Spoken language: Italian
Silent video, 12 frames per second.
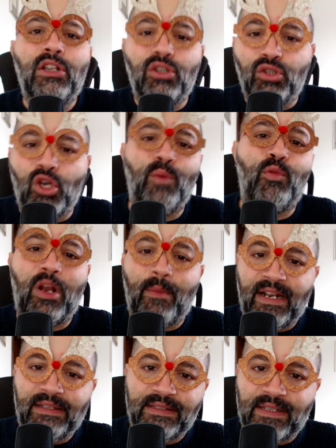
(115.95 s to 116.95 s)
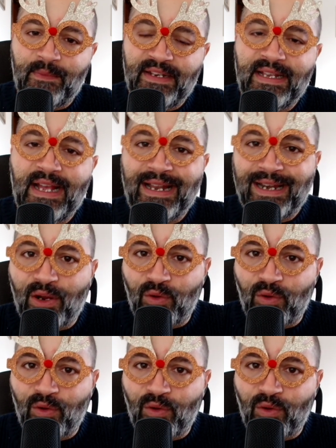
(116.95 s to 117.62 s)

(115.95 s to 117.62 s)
dopo la parentesi americana,